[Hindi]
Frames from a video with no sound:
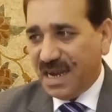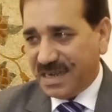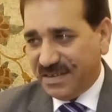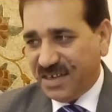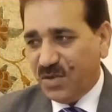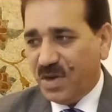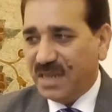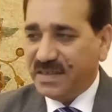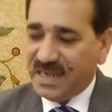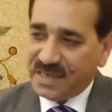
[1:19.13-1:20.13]
ना कि ये
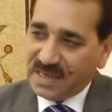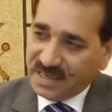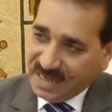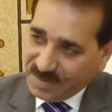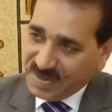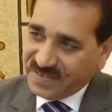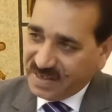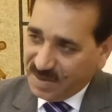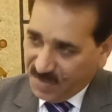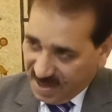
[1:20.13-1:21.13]
होना चाहिए कि अगर एक
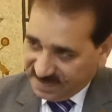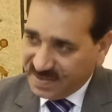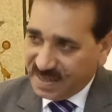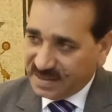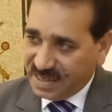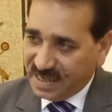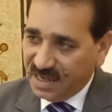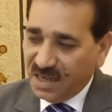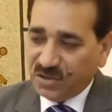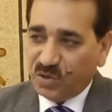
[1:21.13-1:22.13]
बच्चे के मार्क्स ज़्यादा हैं
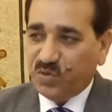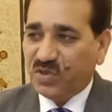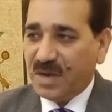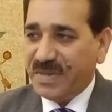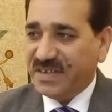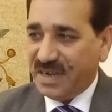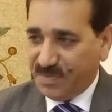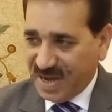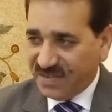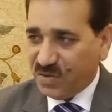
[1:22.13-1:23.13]
तो दूसरा बच्चा
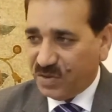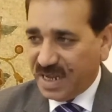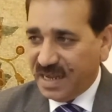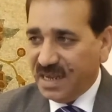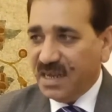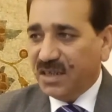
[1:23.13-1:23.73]
डिप्रेस हो जाए